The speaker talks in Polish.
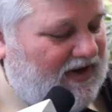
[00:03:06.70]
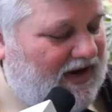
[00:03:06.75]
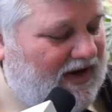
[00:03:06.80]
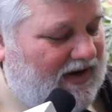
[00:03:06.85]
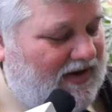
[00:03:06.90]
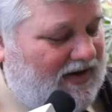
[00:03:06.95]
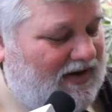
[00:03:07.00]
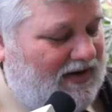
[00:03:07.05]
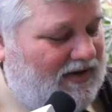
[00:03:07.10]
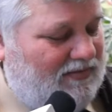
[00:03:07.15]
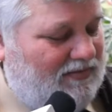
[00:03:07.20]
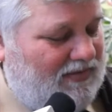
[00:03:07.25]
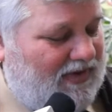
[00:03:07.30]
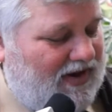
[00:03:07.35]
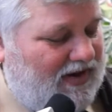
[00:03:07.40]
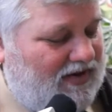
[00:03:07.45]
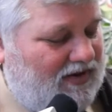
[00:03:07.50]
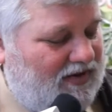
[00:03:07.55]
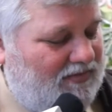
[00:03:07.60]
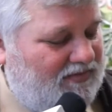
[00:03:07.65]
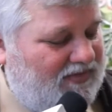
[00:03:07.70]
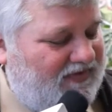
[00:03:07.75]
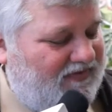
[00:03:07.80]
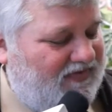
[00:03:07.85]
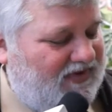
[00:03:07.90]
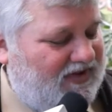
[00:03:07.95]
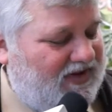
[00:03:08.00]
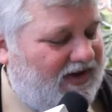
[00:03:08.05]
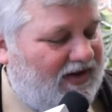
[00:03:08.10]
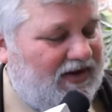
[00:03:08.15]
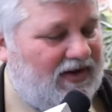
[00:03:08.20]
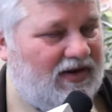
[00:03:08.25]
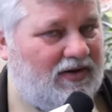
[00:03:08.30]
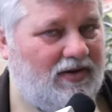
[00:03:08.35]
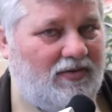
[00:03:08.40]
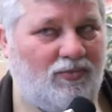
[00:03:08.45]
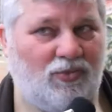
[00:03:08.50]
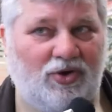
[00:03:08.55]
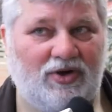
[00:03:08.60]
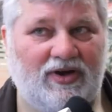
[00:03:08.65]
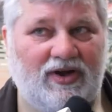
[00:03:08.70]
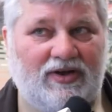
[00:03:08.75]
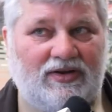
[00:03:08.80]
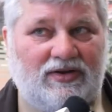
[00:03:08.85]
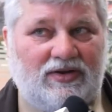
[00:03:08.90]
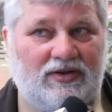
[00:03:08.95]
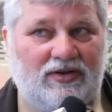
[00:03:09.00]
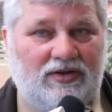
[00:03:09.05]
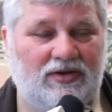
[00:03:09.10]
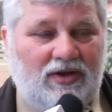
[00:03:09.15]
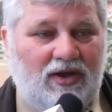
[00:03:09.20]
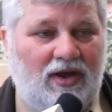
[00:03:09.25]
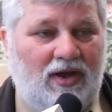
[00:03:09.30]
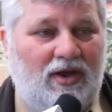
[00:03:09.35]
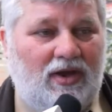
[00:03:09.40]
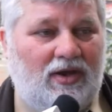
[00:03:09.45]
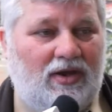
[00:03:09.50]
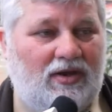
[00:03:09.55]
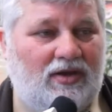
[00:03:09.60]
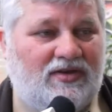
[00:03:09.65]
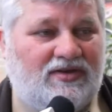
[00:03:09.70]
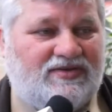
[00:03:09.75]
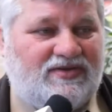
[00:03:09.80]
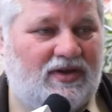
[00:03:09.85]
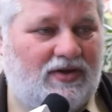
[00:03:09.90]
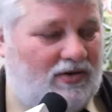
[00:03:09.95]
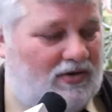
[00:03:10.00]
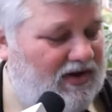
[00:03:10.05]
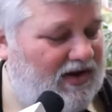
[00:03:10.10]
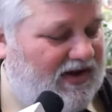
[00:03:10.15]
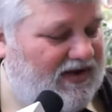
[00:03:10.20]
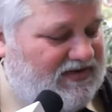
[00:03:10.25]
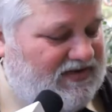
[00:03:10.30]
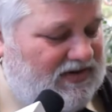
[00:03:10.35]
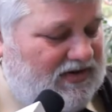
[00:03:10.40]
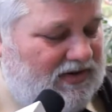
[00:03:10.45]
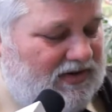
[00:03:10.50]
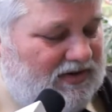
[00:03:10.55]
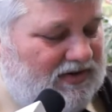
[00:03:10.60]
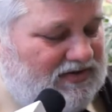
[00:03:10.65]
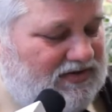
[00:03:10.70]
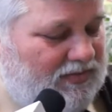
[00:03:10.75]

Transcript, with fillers: ale mają wydane monety z tej okazji.